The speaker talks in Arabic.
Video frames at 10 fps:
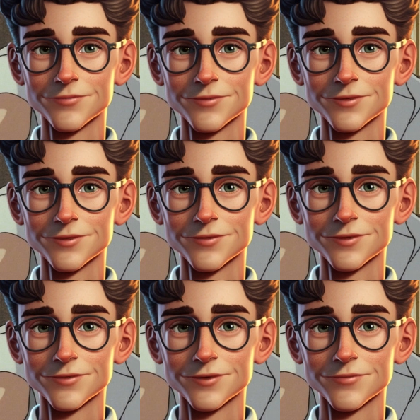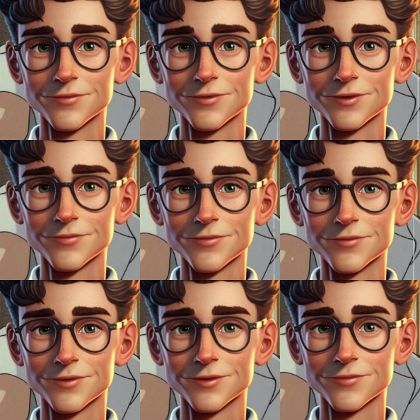يعني أربعة السوايع في
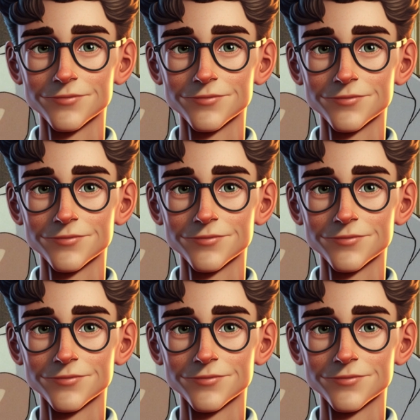النهار